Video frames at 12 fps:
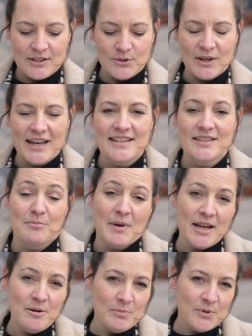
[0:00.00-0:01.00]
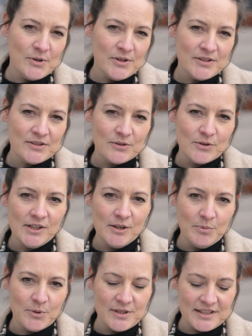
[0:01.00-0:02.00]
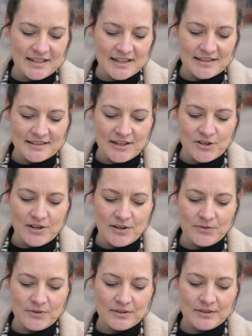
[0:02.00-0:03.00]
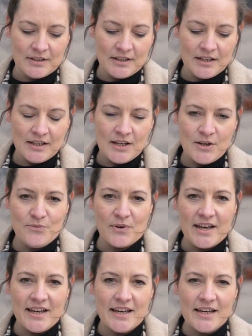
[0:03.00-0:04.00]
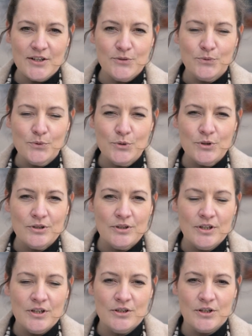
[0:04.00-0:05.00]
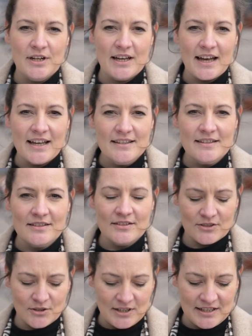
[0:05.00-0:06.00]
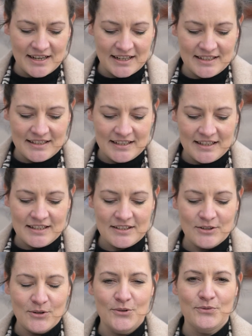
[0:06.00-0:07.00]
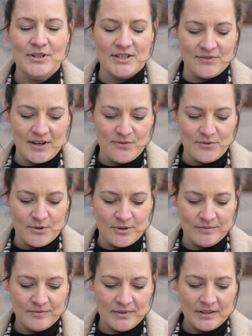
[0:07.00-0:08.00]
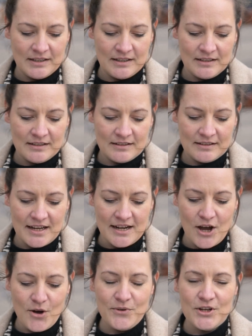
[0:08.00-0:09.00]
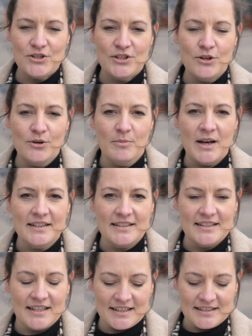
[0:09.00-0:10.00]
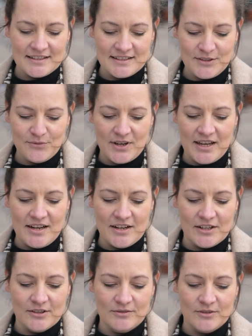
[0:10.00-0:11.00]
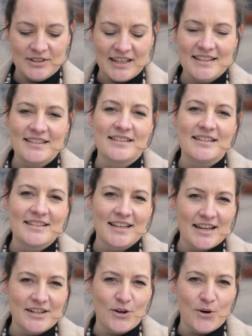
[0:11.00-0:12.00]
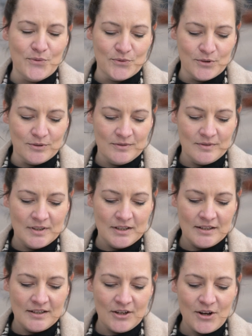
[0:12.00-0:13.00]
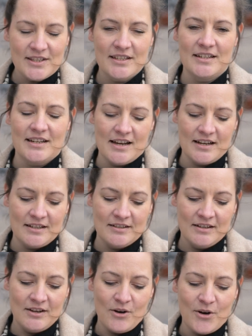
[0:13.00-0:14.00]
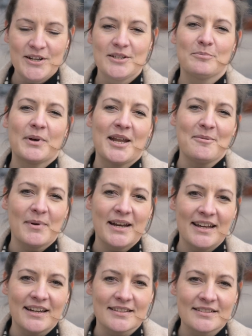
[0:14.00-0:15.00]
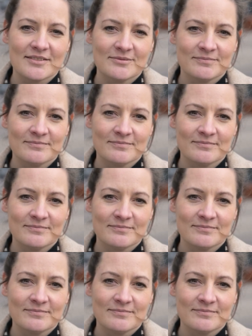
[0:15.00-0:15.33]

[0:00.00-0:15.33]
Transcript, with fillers: Du kennst meinen Puls und den Puls der Gesellschaft. Freiheit, Wut, Toleranz, Solidarität und Verzweiflung. Deine Auferstehung macht das Herzen sich verändern und jetzt ist die Zeit der Hoffnung. Gott sei Dank, heute brennt mein Herz.